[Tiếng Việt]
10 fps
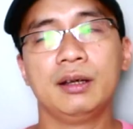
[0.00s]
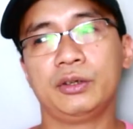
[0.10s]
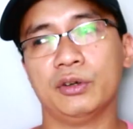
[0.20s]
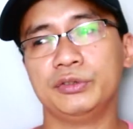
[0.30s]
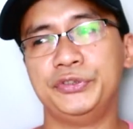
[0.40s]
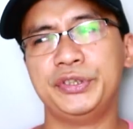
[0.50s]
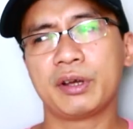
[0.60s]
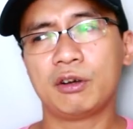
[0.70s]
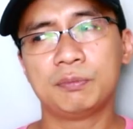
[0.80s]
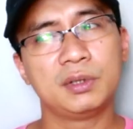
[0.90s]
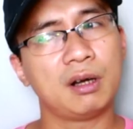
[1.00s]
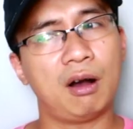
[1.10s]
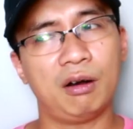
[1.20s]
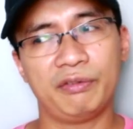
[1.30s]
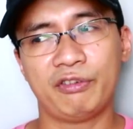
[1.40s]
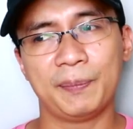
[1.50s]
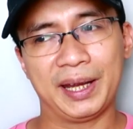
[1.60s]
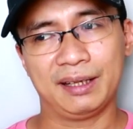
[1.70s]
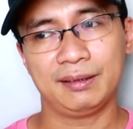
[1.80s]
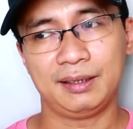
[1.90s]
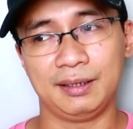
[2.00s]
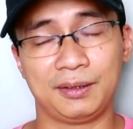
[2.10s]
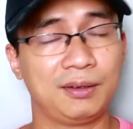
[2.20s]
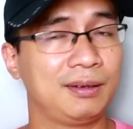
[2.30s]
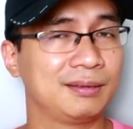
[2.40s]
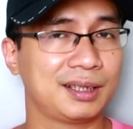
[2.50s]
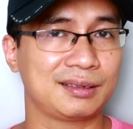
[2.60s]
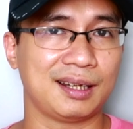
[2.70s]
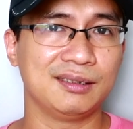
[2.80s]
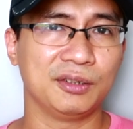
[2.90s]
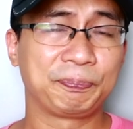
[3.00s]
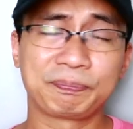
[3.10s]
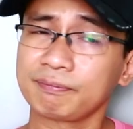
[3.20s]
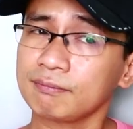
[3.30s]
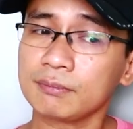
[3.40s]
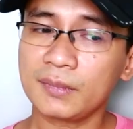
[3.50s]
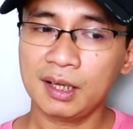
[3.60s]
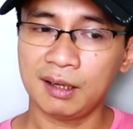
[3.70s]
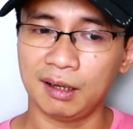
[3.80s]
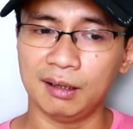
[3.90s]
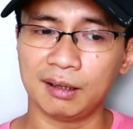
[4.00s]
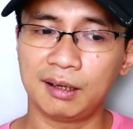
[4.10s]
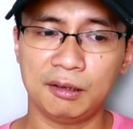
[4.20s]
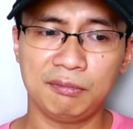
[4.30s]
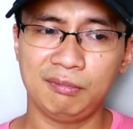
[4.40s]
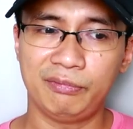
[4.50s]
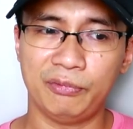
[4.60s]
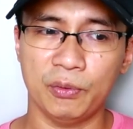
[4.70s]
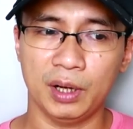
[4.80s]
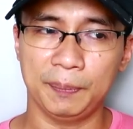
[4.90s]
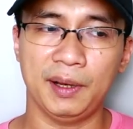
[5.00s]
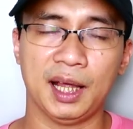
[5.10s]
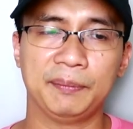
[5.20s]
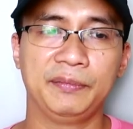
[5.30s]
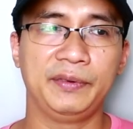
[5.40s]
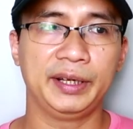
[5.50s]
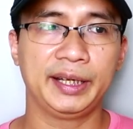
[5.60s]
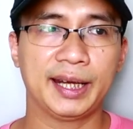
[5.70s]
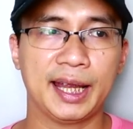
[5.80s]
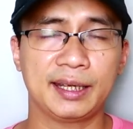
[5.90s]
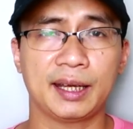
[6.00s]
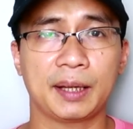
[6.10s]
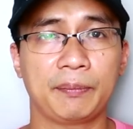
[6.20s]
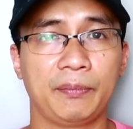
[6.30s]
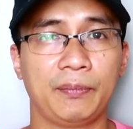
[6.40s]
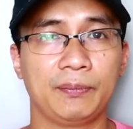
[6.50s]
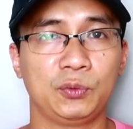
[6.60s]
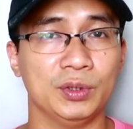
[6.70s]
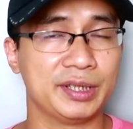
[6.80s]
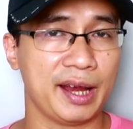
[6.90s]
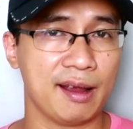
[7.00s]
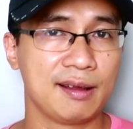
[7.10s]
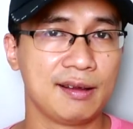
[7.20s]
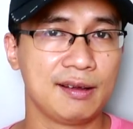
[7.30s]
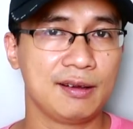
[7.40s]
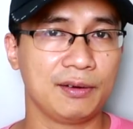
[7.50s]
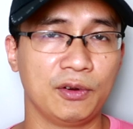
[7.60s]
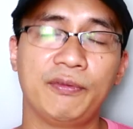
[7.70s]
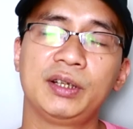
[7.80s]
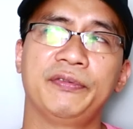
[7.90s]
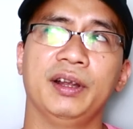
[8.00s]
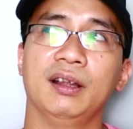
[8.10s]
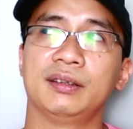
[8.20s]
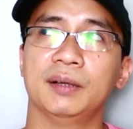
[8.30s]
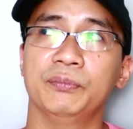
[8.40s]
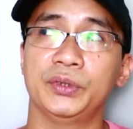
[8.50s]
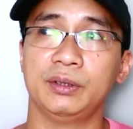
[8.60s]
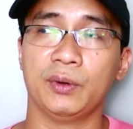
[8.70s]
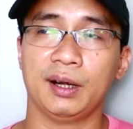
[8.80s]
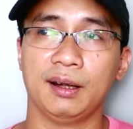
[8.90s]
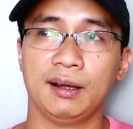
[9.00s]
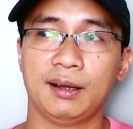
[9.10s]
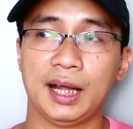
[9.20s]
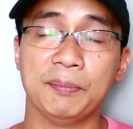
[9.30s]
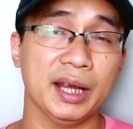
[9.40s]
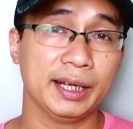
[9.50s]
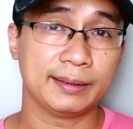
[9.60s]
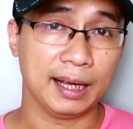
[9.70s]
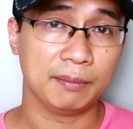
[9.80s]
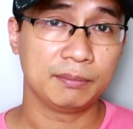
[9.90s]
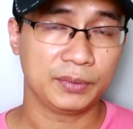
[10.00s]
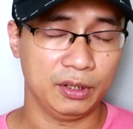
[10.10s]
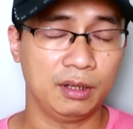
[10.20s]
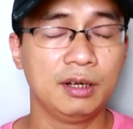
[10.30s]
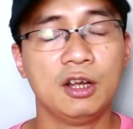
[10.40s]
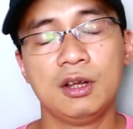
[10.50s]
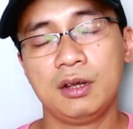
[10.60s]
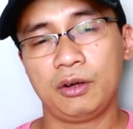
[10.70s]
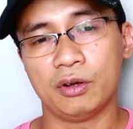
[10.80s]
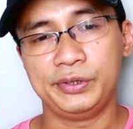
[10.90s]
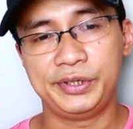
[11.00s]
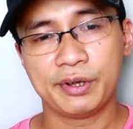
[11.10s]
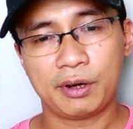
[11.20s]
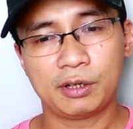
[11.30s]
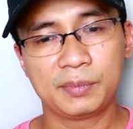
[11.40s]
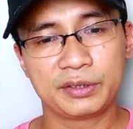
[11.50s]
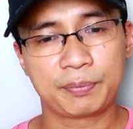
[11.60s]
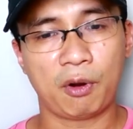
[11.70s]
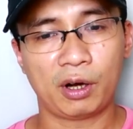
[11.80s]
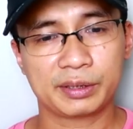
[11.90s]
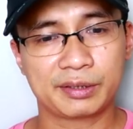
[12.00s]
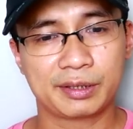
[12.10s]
còn Dior Offerman thì chắc chắn rồi uh, không phù hợp lắm với các anh em tuổi trẻ nó vẫn phải là tầm từ khoảng uh, 27 28 đó còn Dior Sport